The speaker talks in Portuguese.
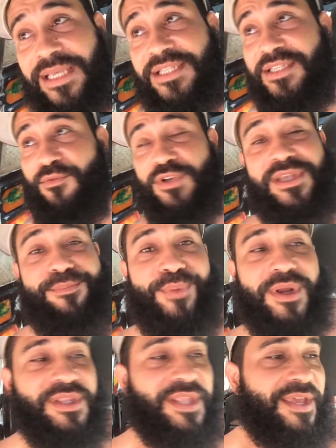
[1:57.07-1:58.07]
Aí se você
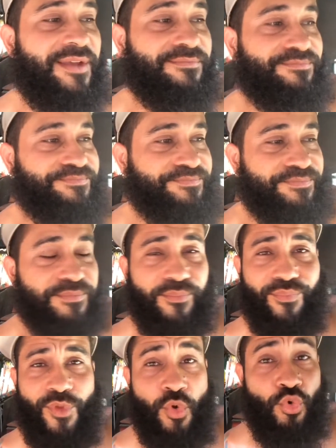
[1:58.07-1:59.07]
pode ter
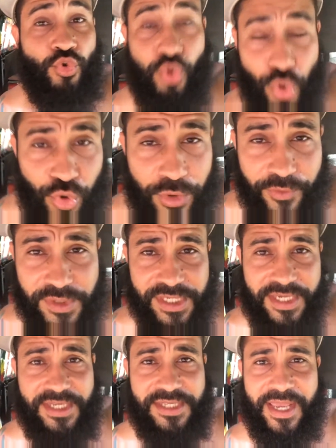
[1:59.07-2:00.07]
tudo o que
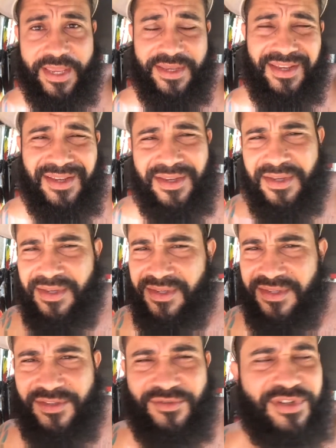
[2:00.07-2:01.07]
você quiser.
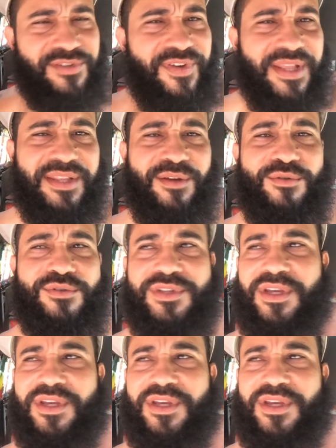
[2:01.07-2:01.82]
Se não tiver Deus,